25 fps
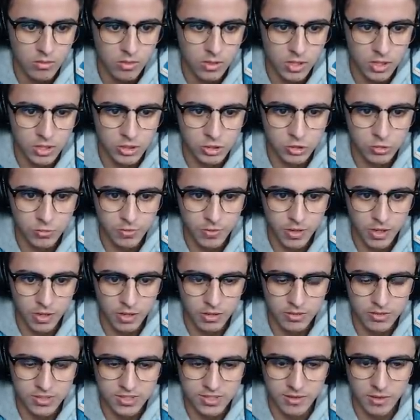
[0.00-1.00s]
Ok, super.
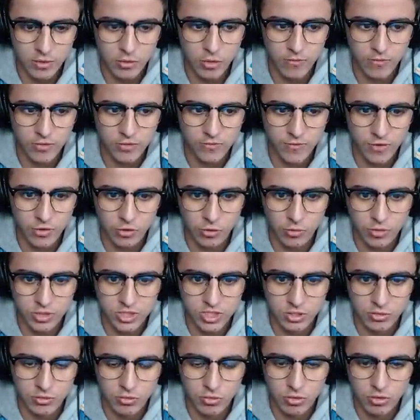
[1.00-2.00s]
Ça, lui, va se fight, au moins
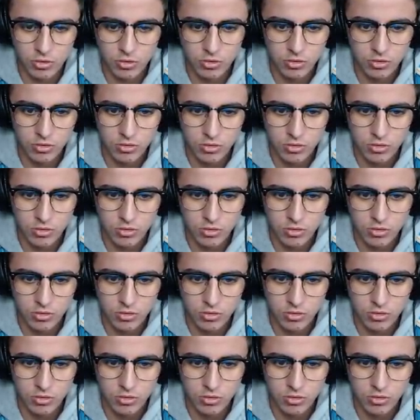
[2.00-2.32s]
c'est cool.